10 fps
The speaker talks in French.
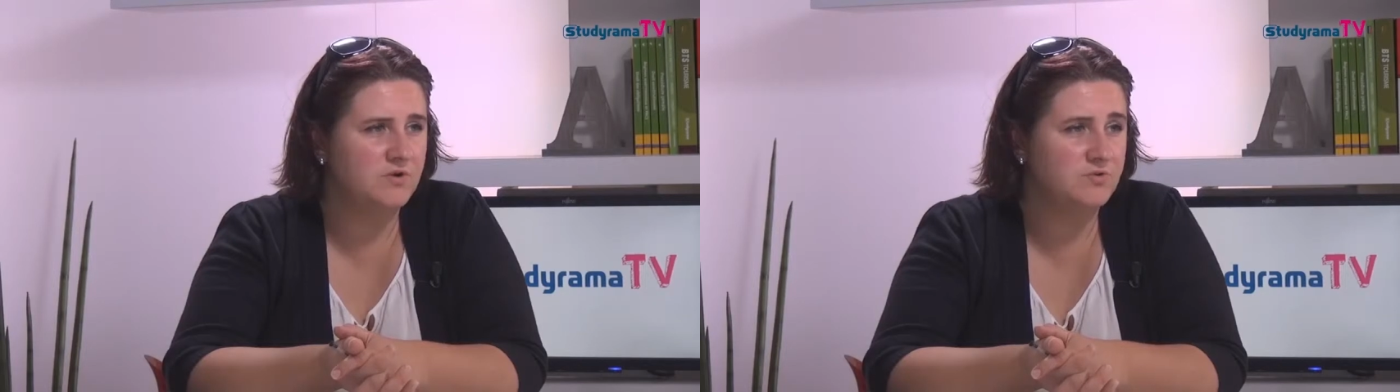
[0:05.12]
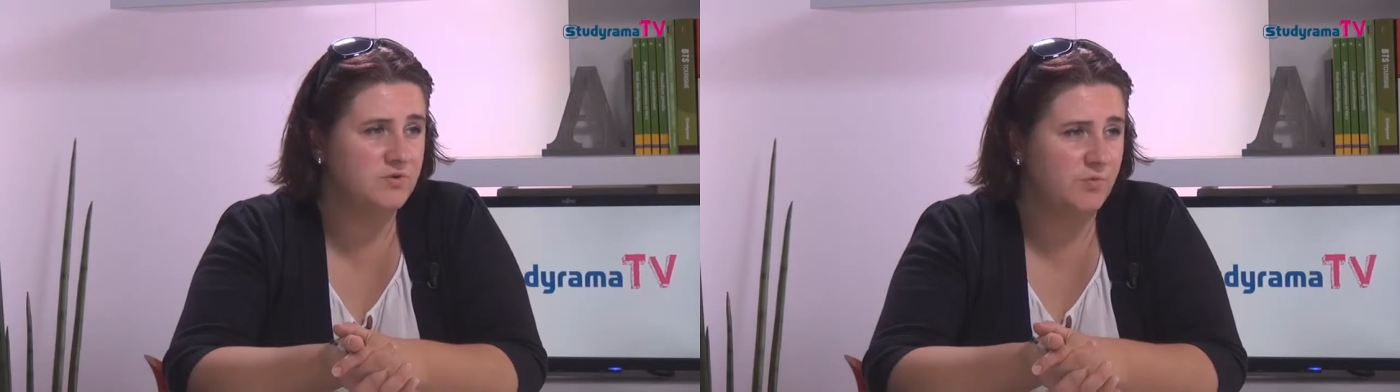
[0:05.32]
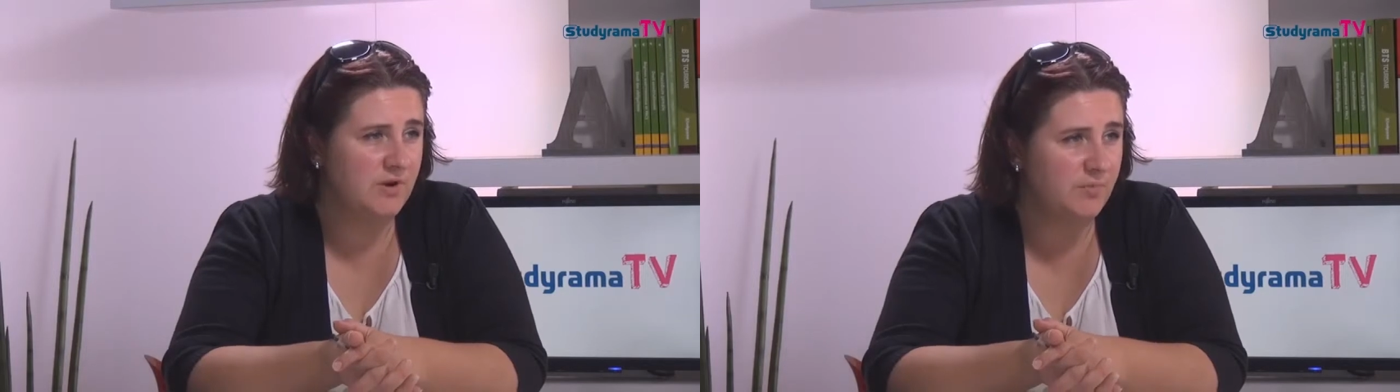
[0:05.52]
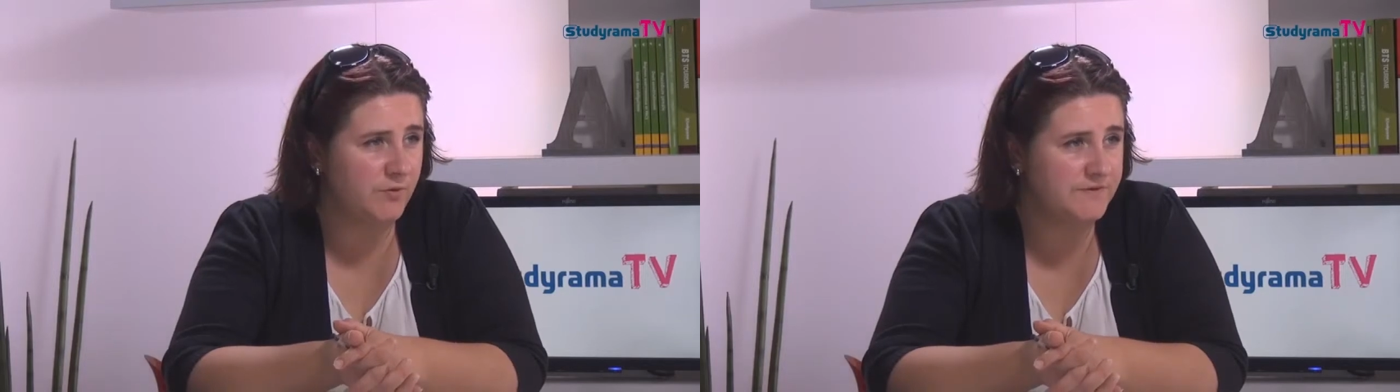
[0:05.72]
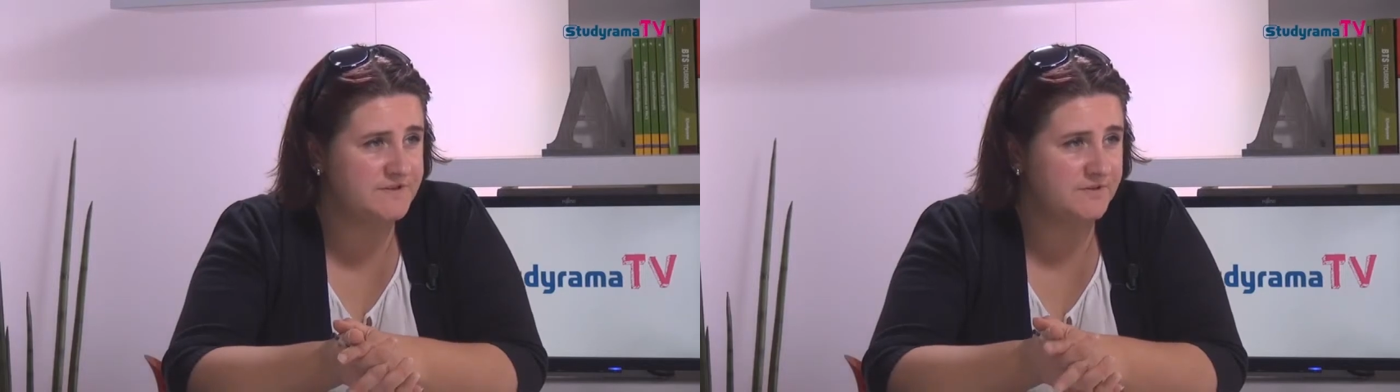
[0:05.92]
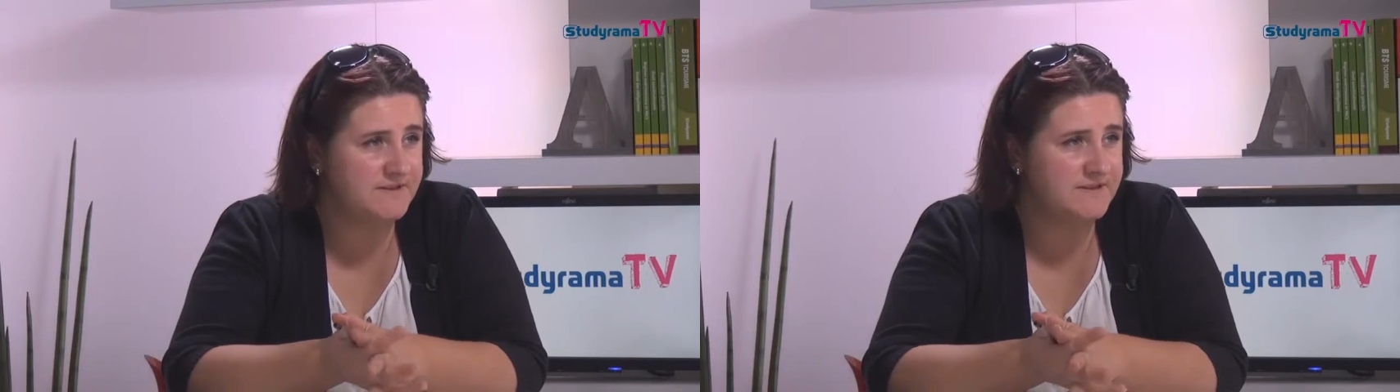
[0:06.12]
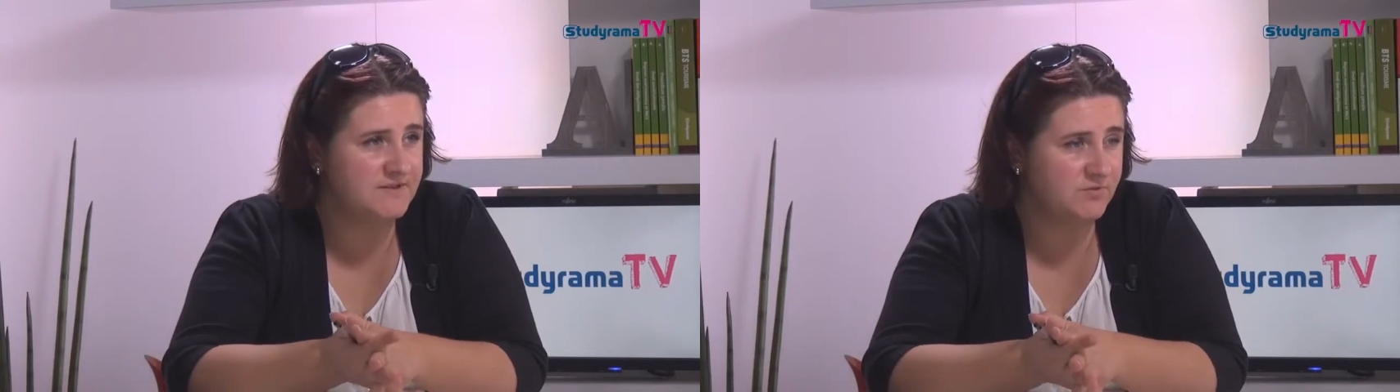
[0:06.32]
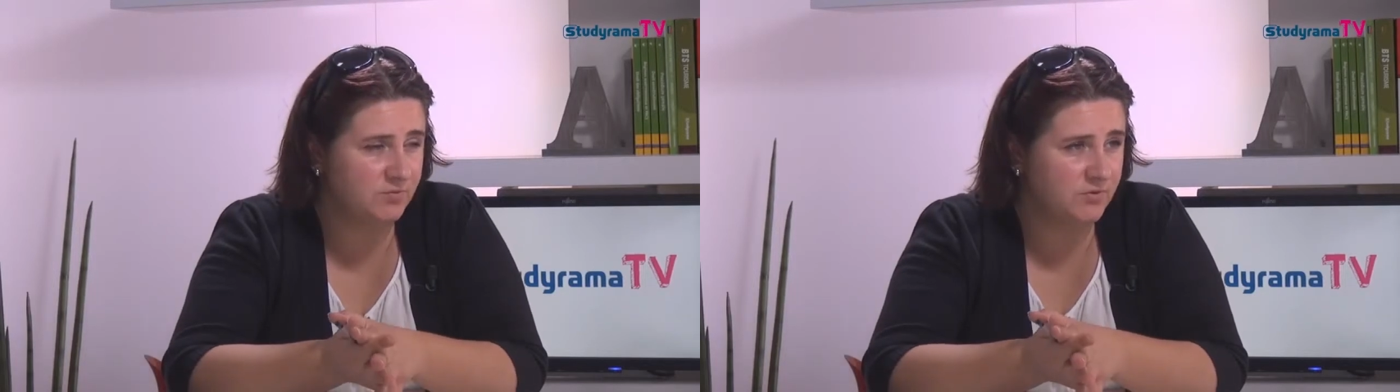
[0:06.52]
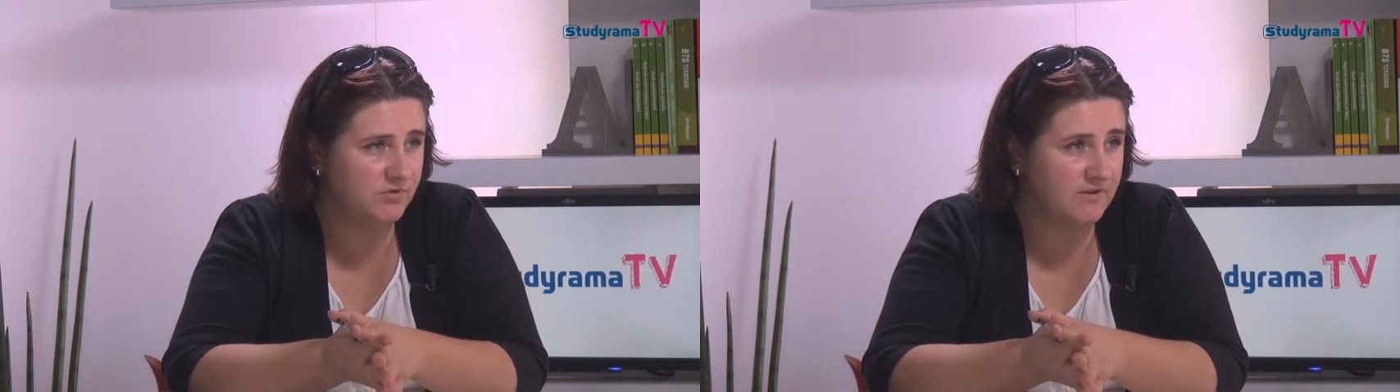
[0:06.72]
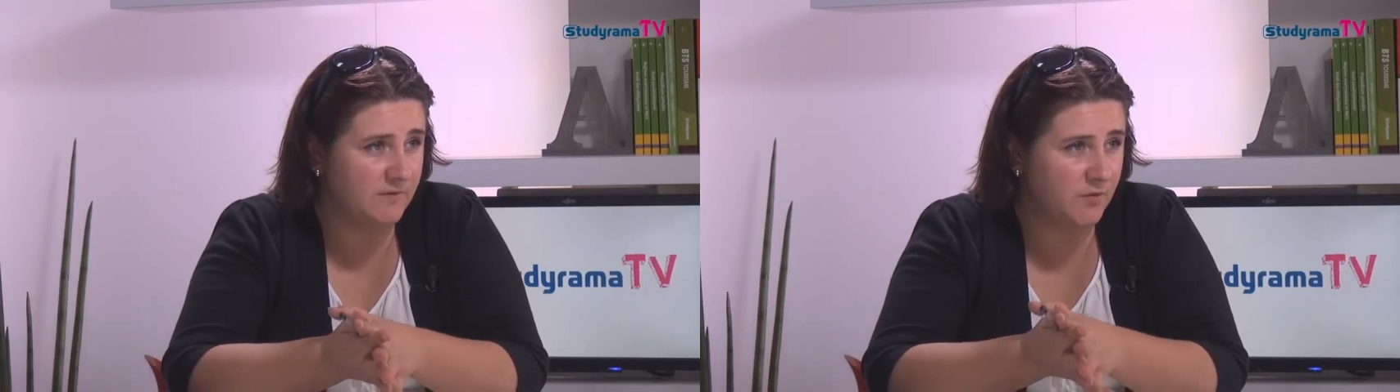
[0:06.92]
justement la professionnalisation dans
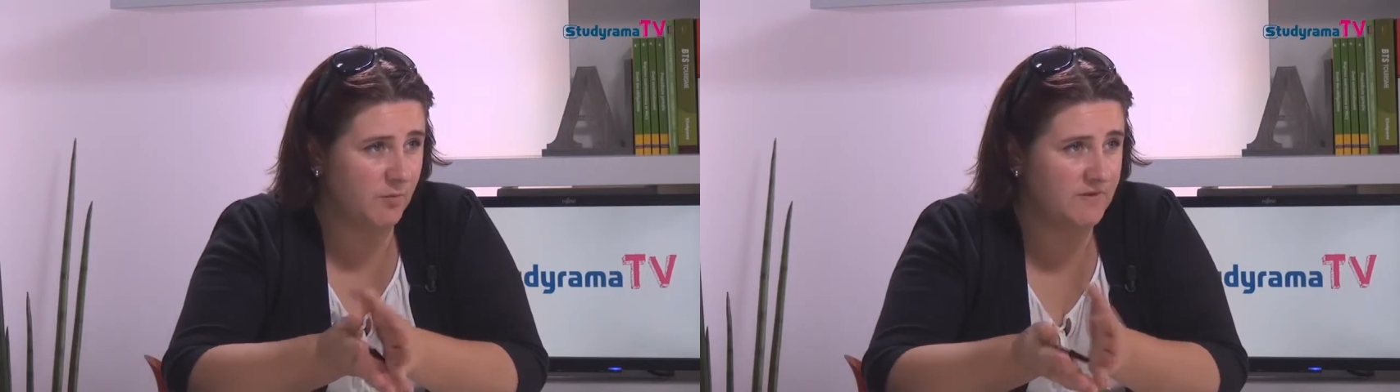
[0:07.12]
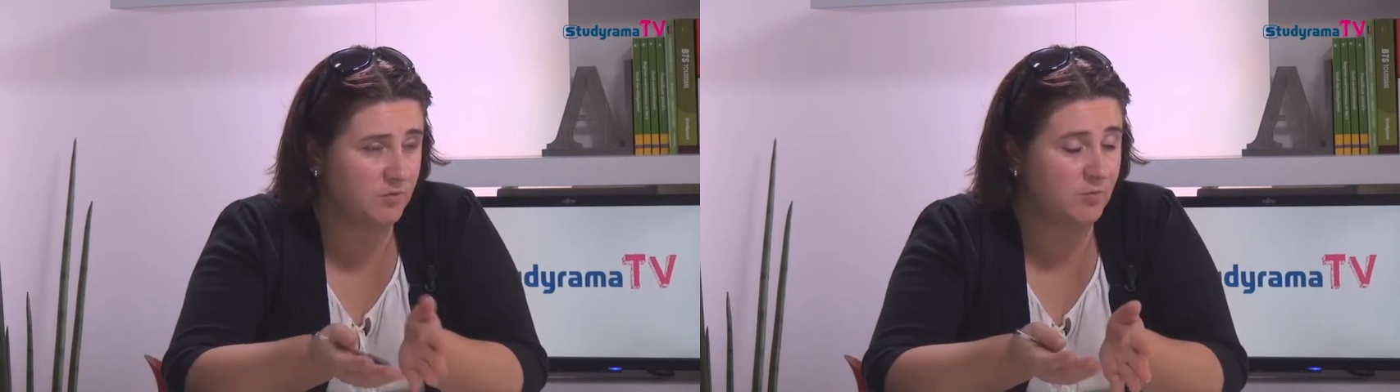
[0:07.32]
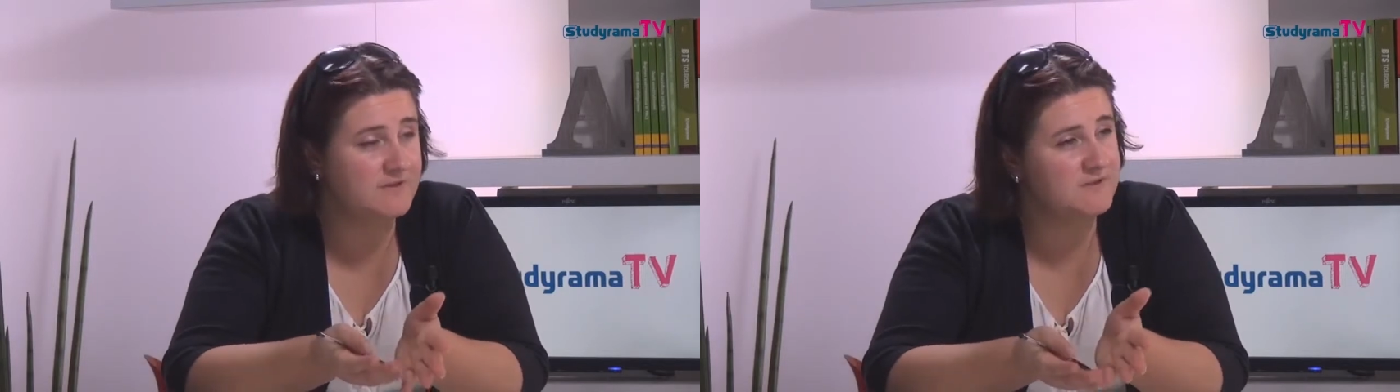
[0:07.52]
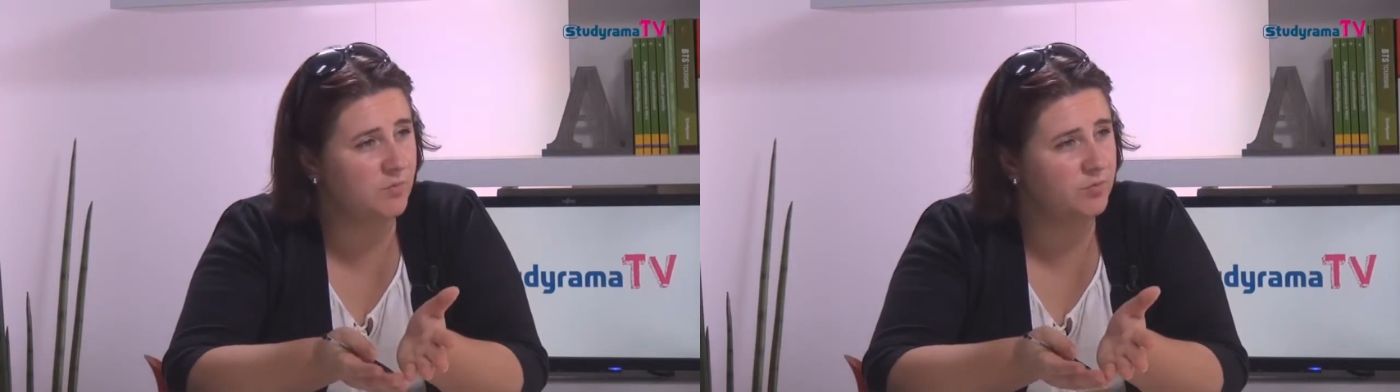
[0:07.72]
cette formation de master,